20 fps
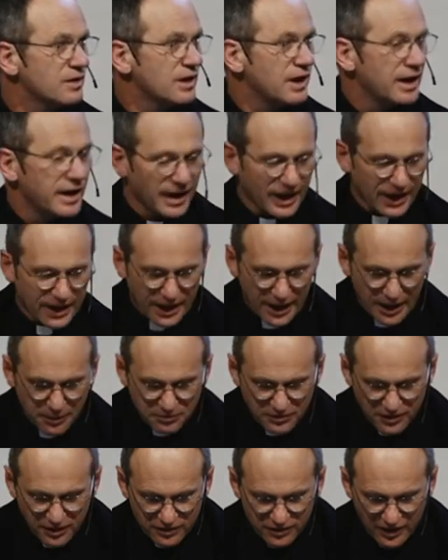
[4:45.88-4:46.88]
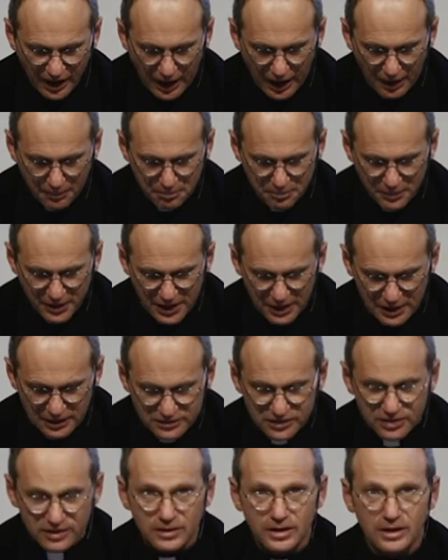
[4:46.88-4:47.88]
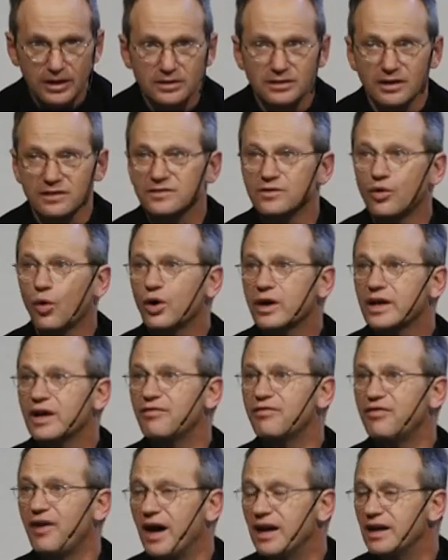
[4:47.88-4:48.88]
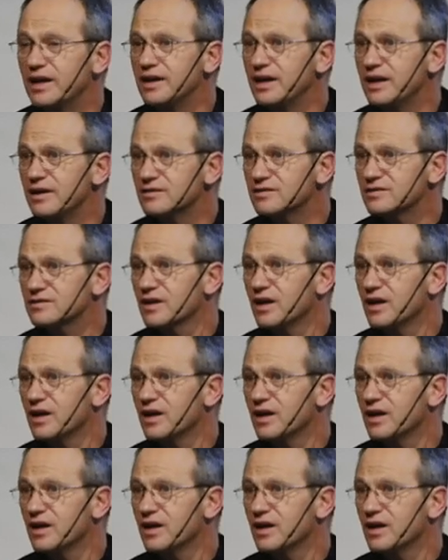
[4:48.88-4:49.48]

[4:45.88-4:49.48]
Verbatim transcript: Er hebt das Abbild, das noch gefallen ist,